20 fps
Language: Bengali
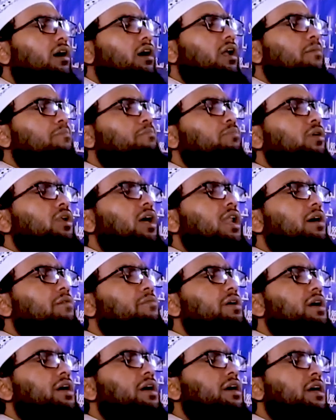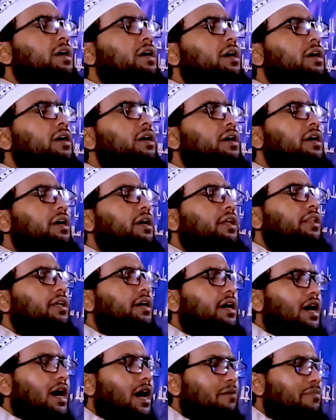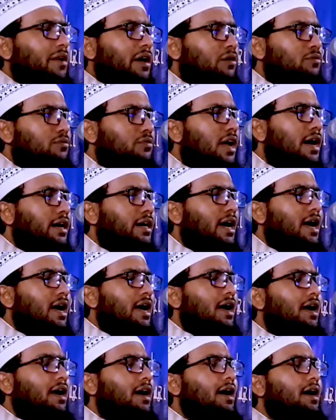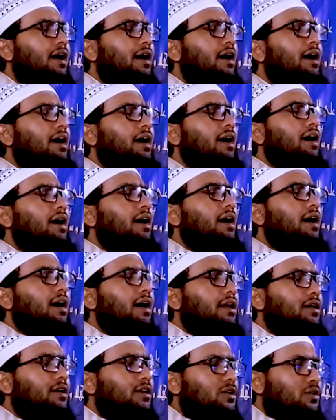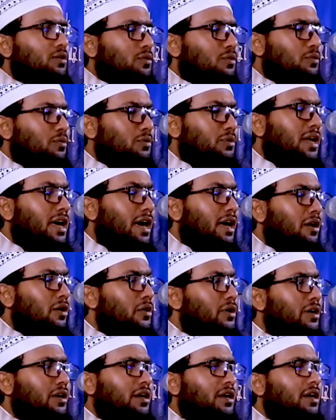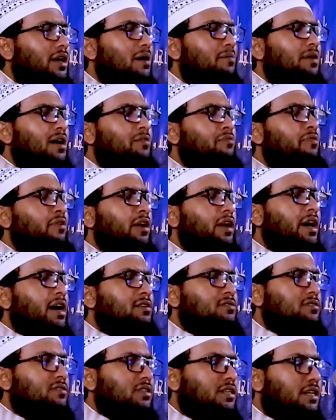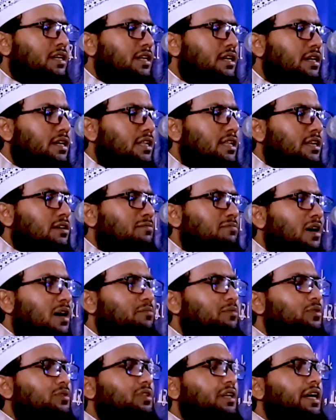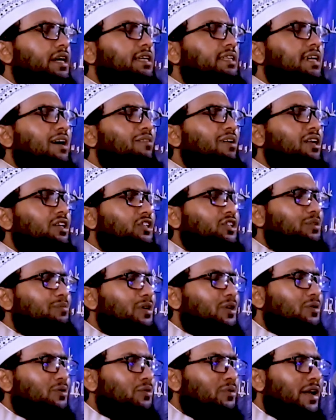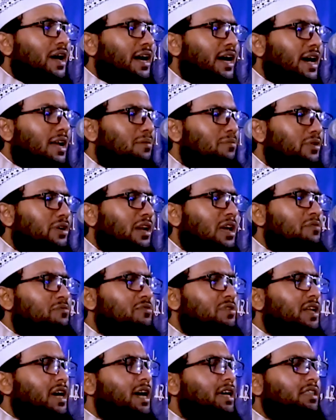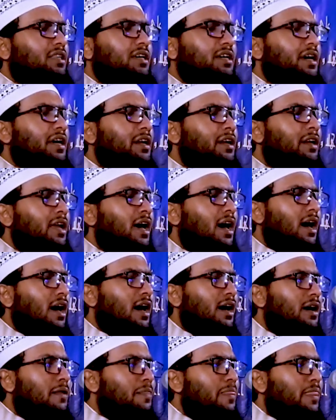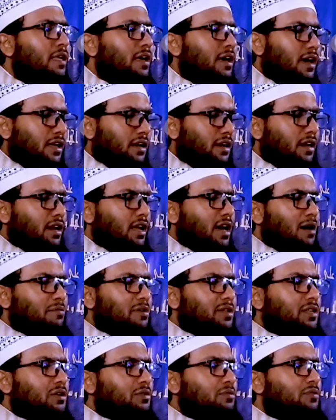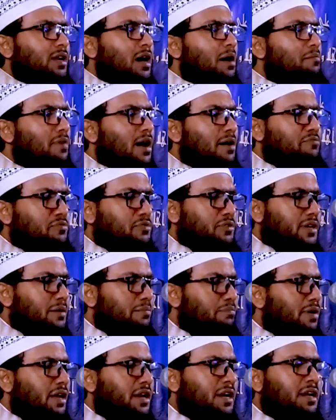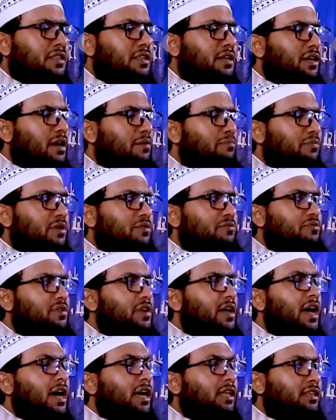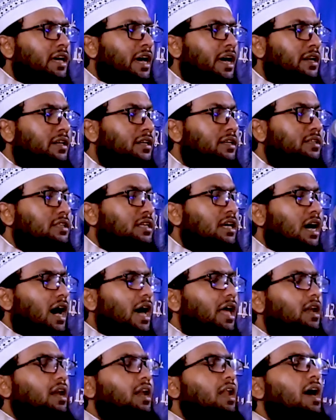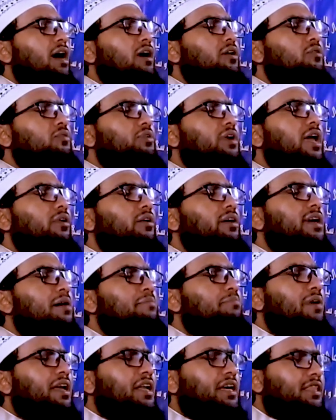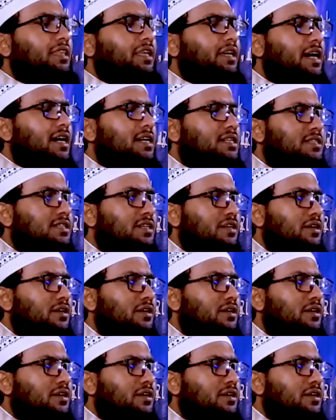রব্বুল আলমিন আমরা গুণাগার গুণা লইয়া মাহফিলে আসছি মাবুদ্রে যাওয়ার সময় গুণাগার বইলা ফিরা দিয়েন না আল্লাহ আমাদের গুণা মাফ করে বাড়ির দিকে আপনি ফিরাইয়া দেন আল্লাহ গুণা লইয়া বাড়ির দিকে আসছি